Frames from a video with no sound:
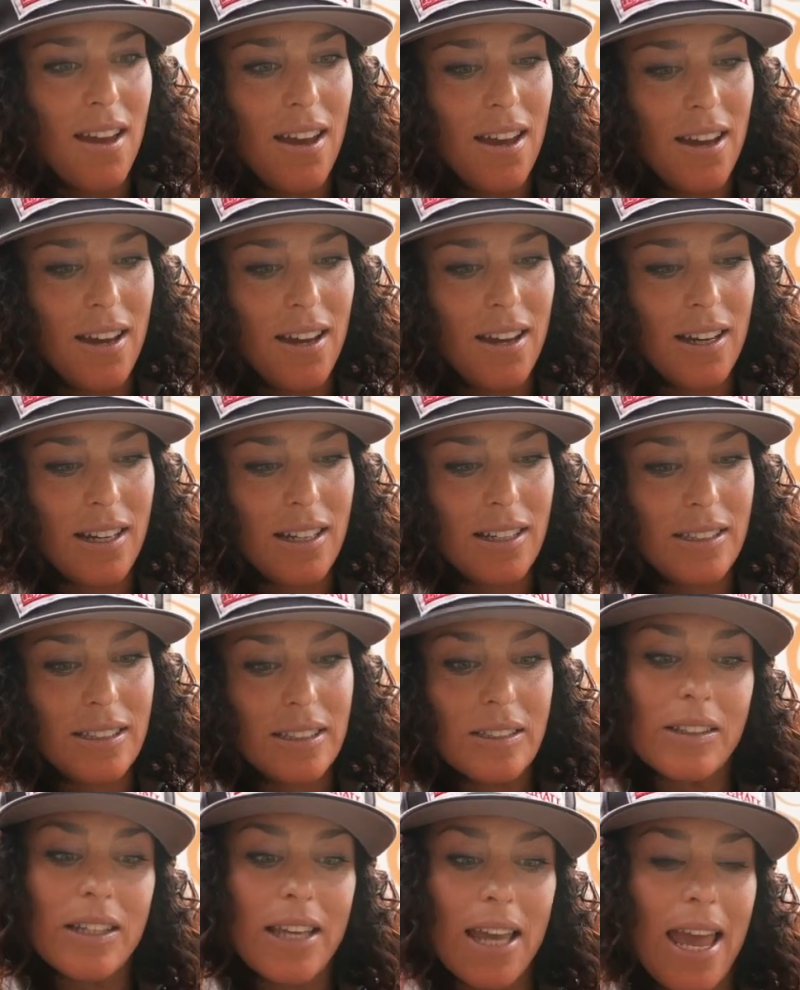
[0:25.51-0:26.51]

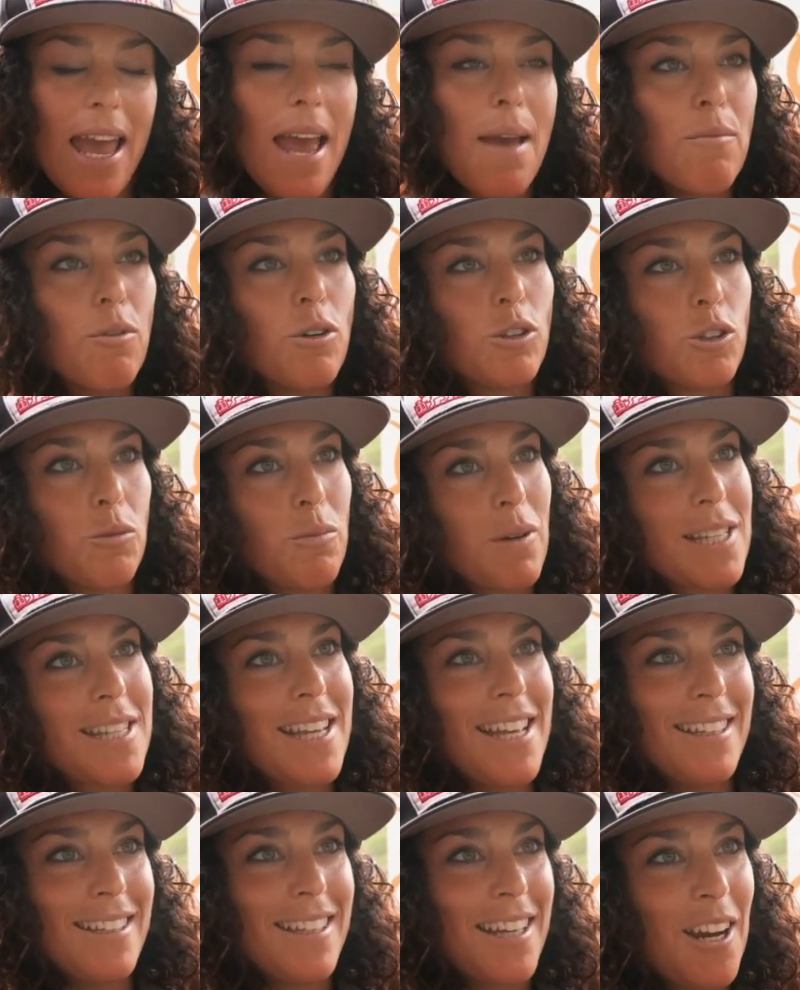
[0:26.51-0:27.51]
eh, che è molto
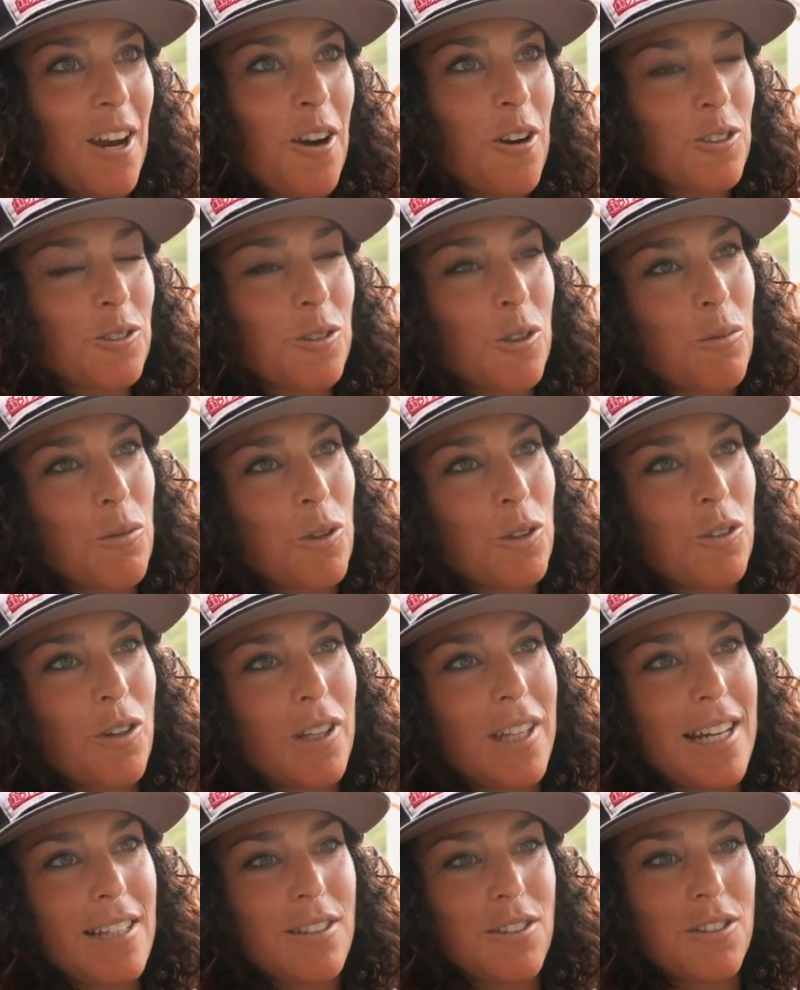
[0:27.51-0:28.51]
presente nel nostro mondo
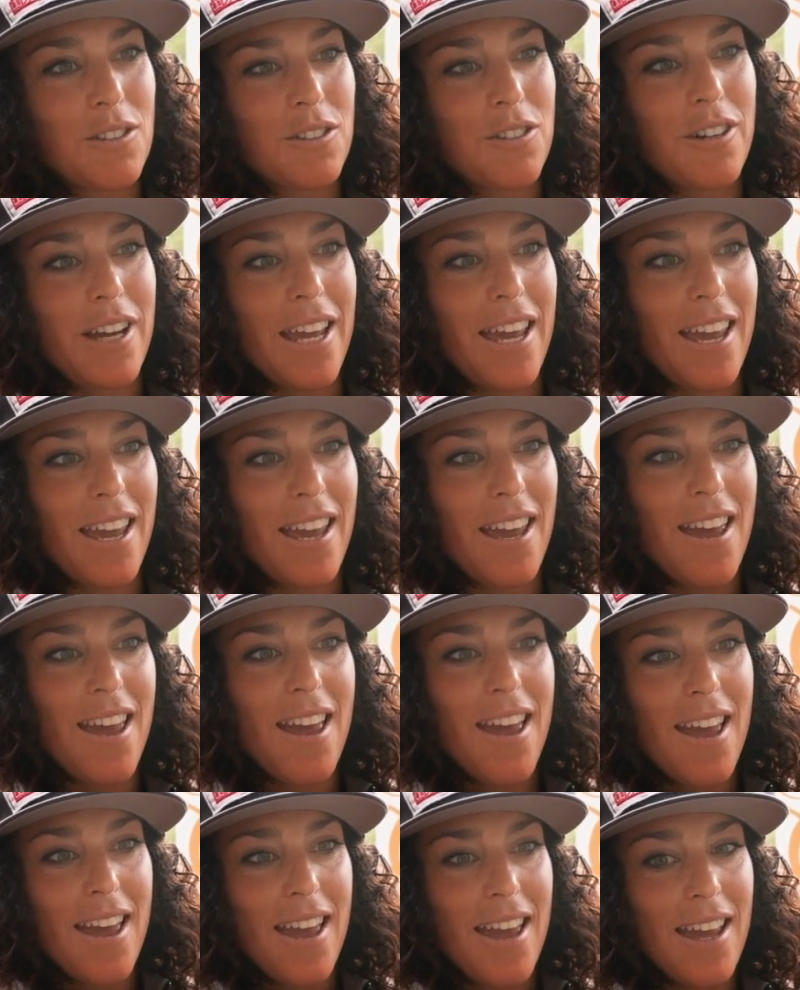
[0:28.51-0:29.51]
adesso e,
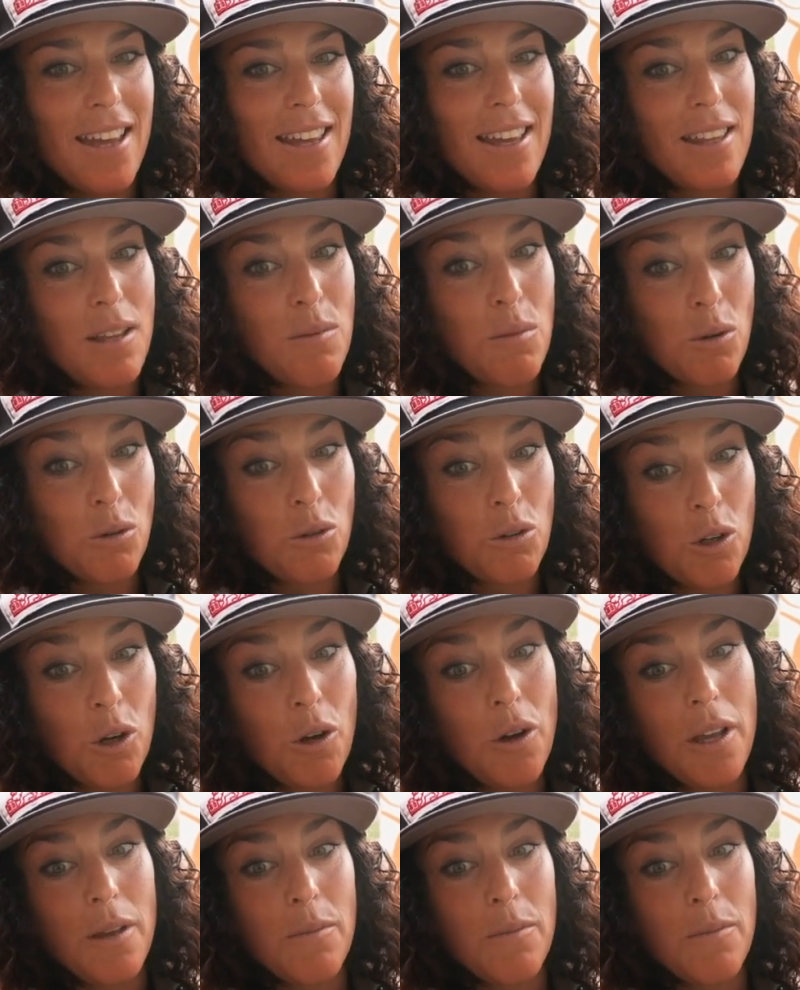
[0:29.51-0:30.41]
ed è brutto.